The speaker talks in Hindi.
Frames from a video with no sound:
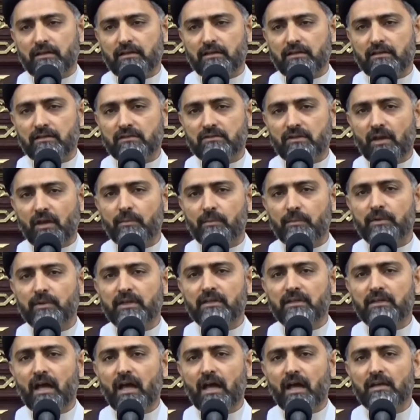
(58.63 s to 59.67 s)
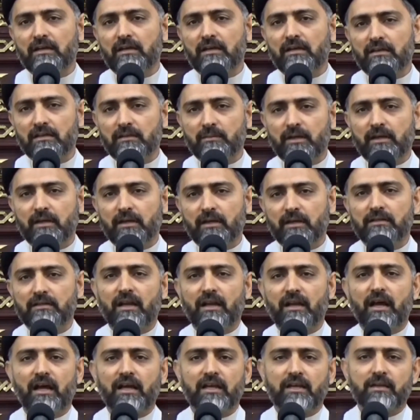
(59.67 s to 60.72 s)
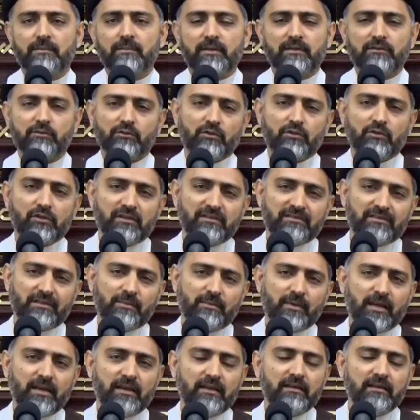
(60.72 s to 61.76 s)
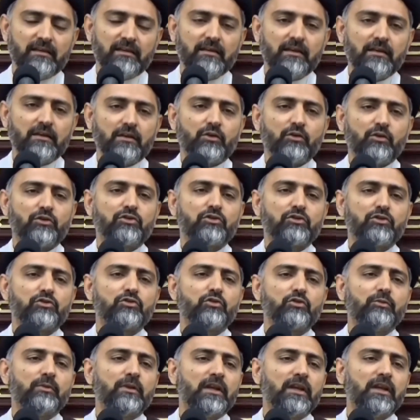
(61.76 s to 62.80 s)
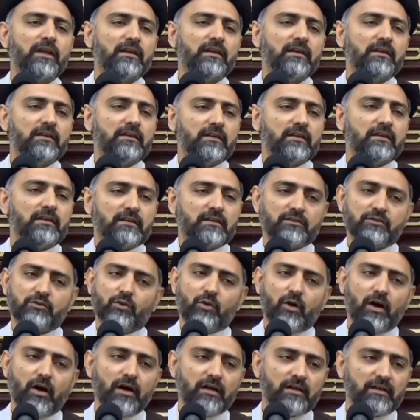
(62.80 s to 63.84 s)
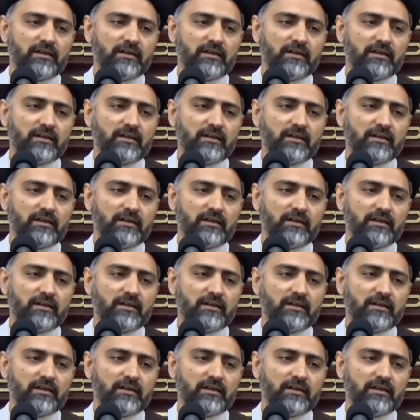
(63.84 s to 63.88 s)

कि शब की तारीकी में तन्हाई में सोने से पहले कुछ जुमले इस